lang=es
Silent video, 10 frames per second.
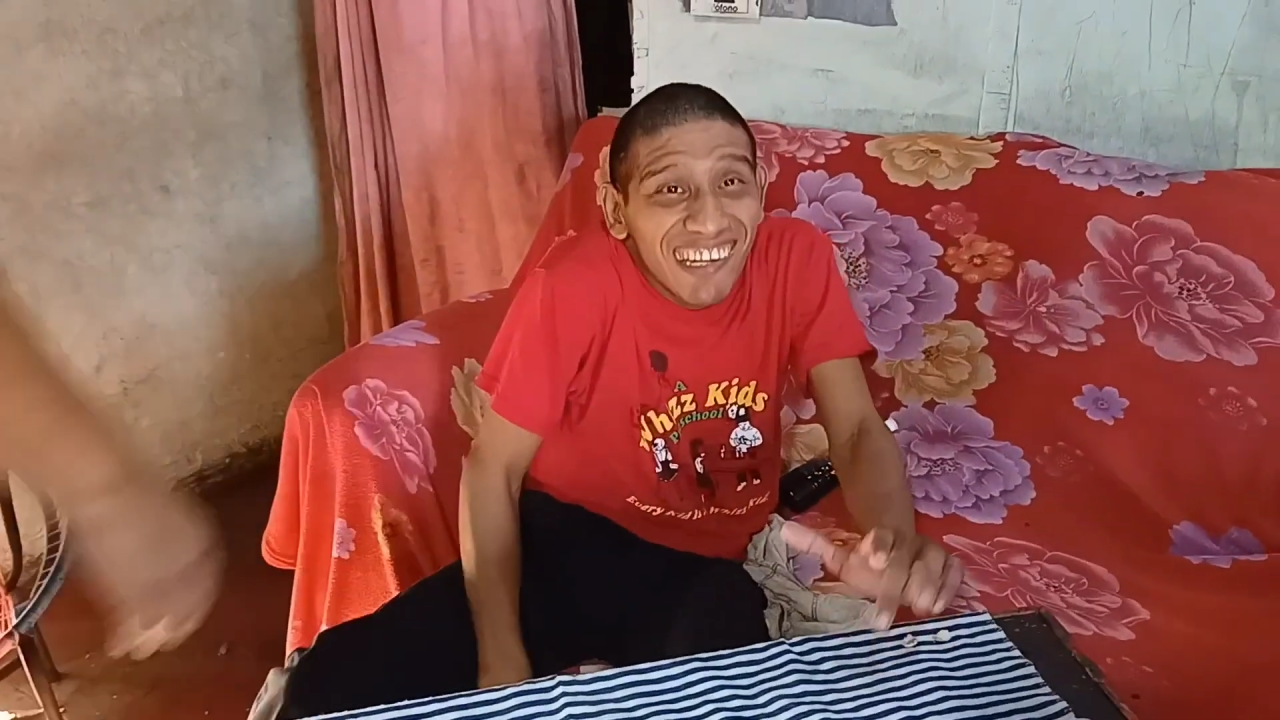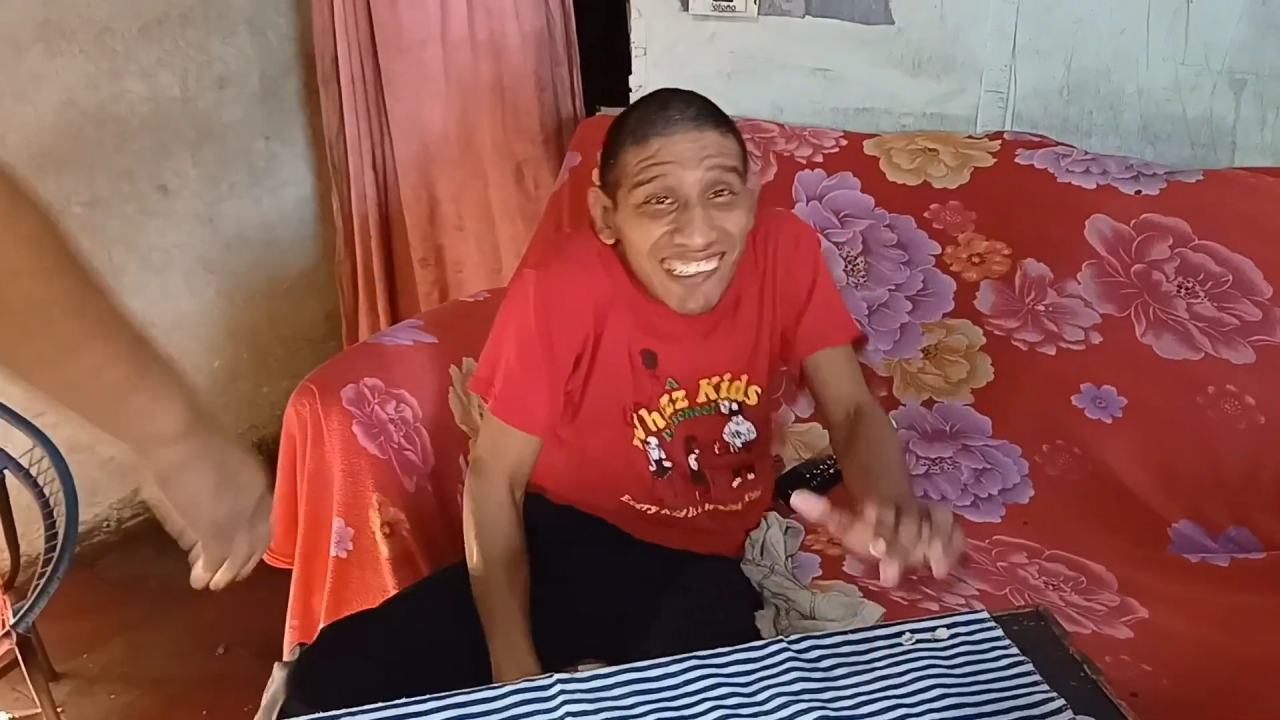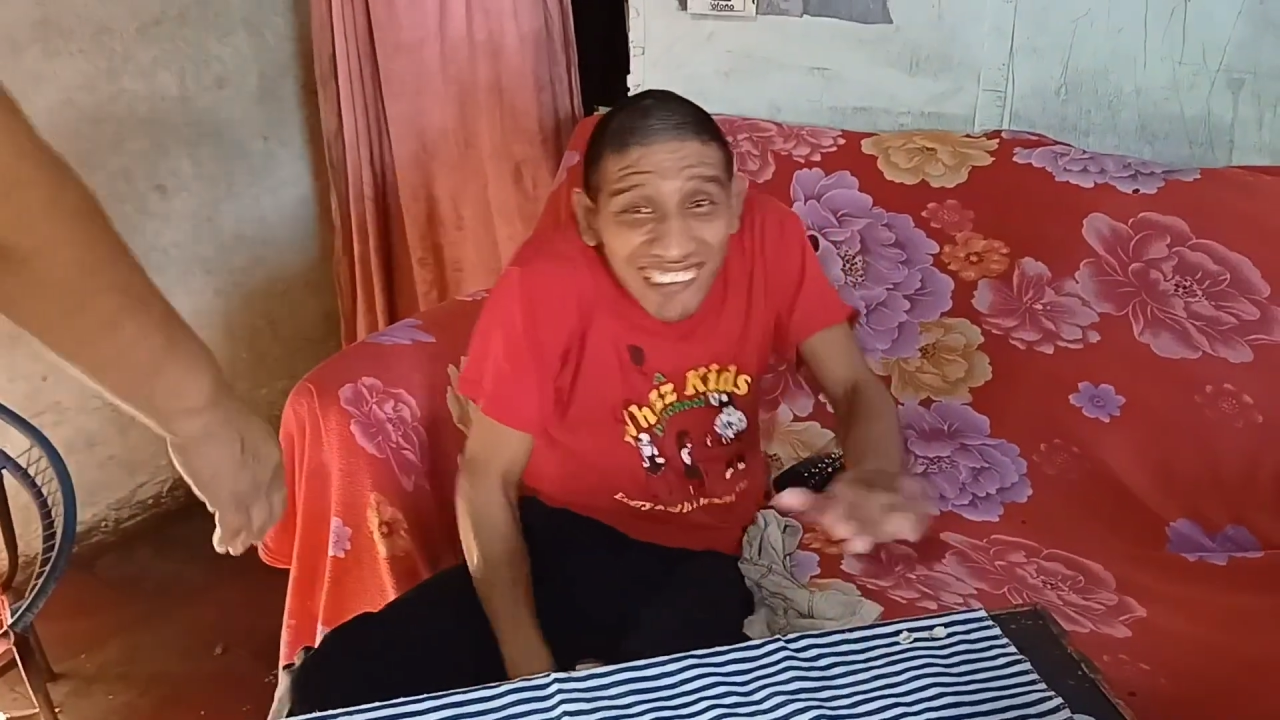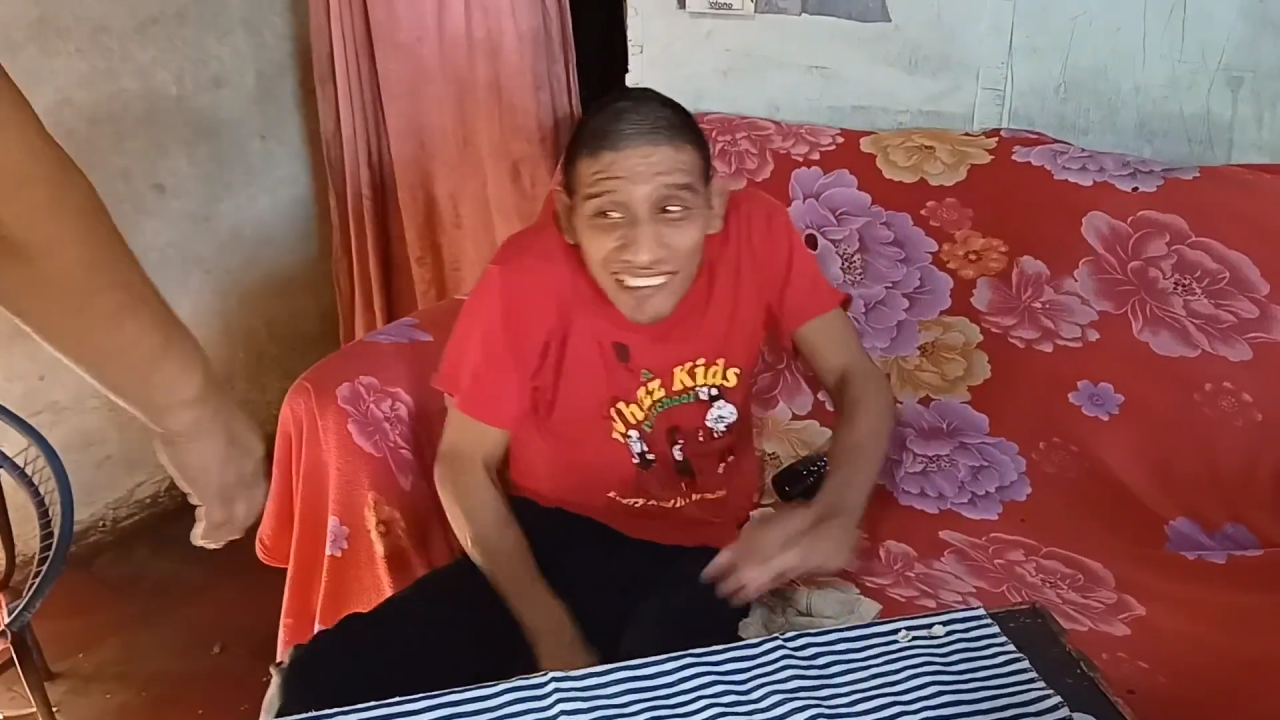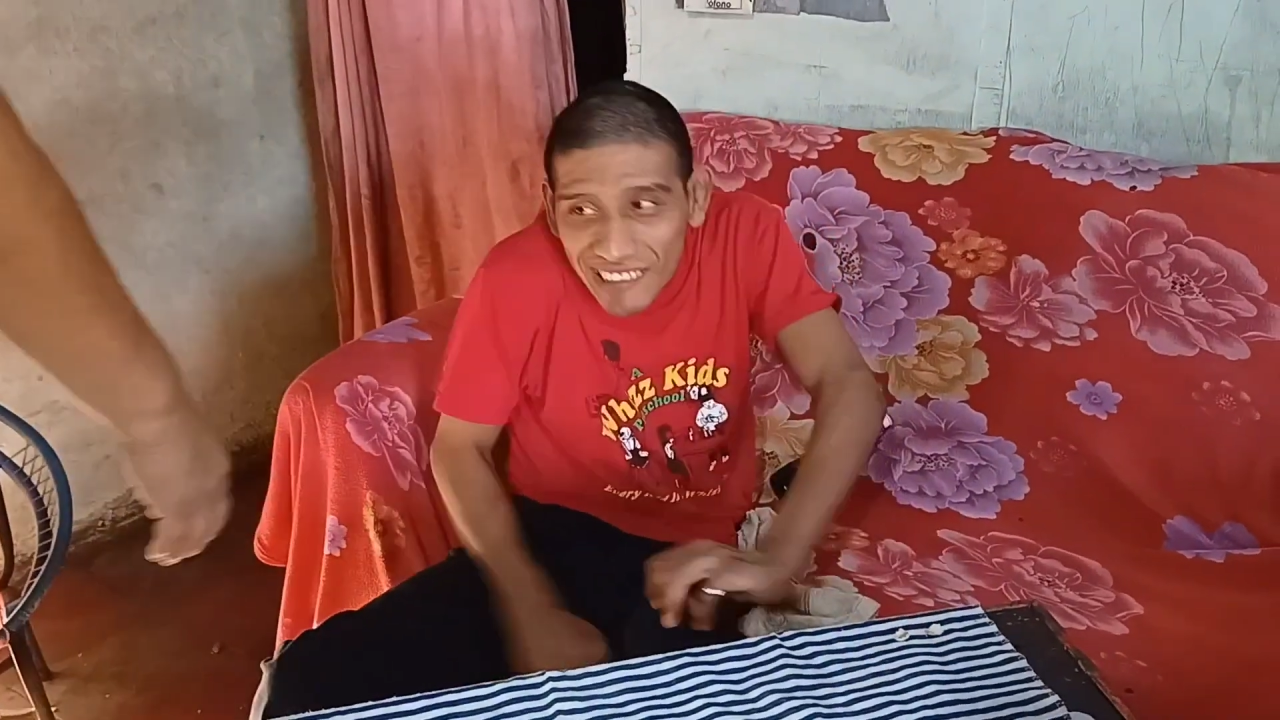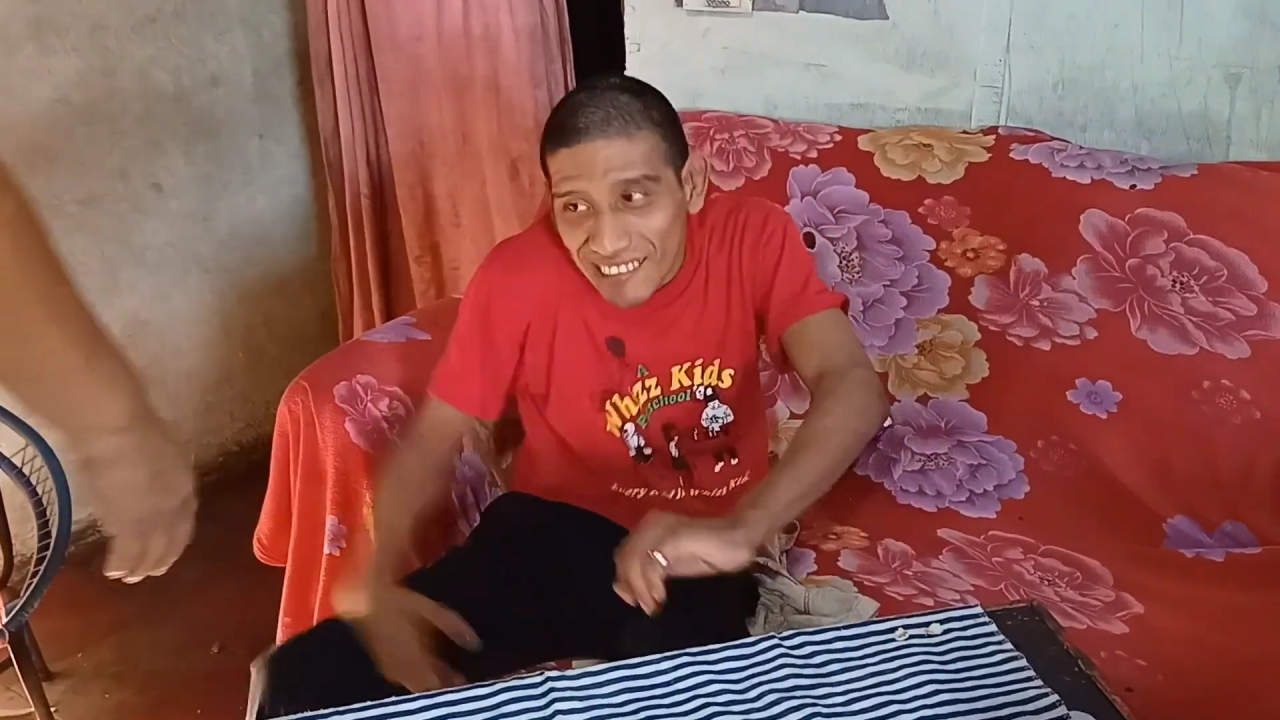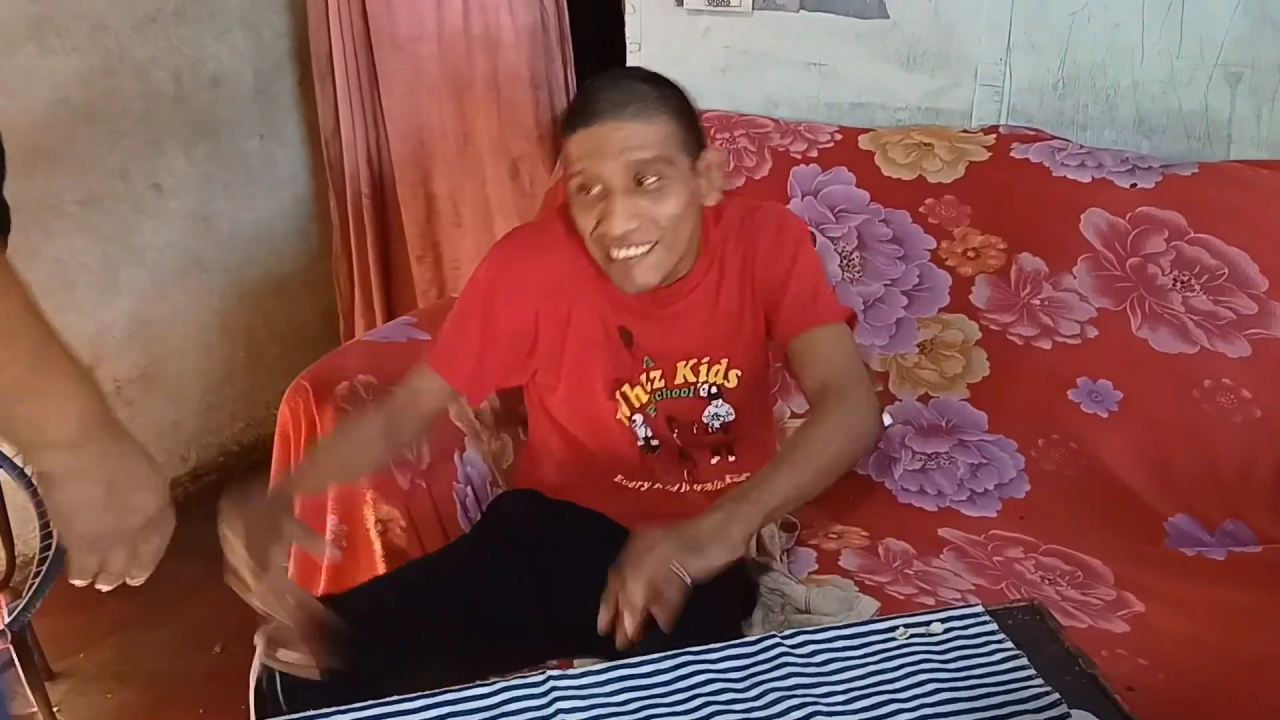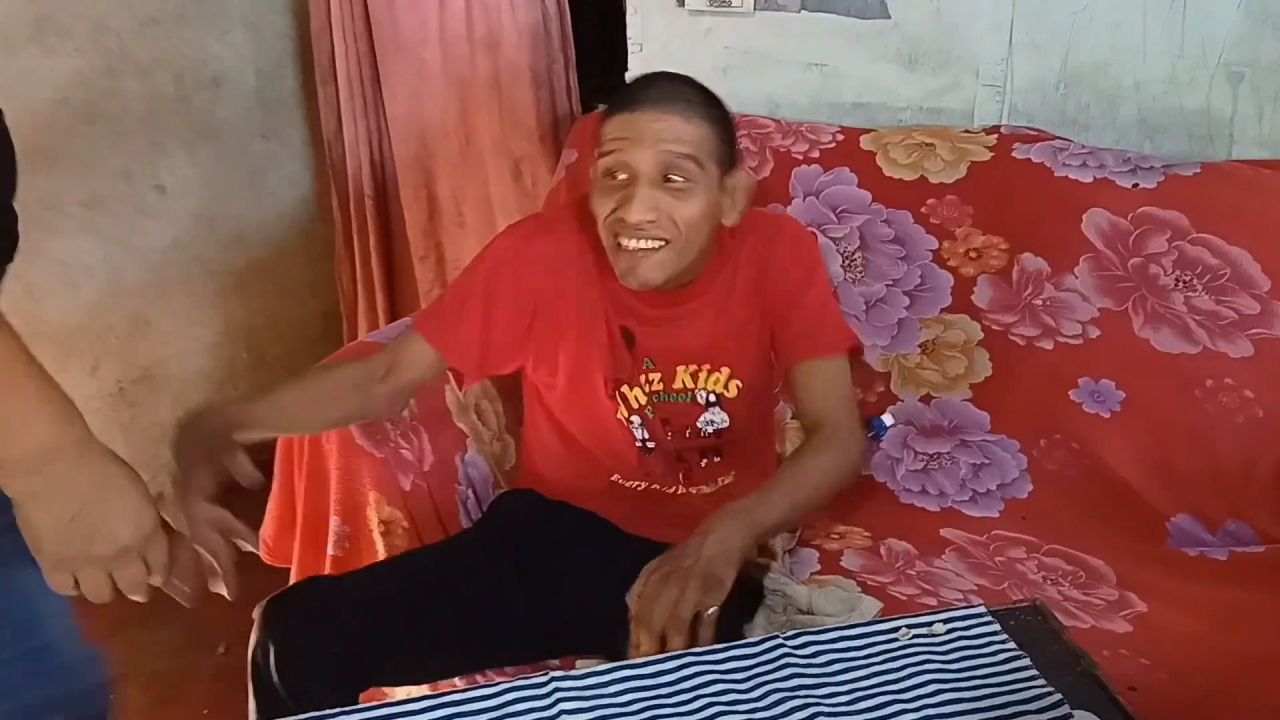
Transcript: compartir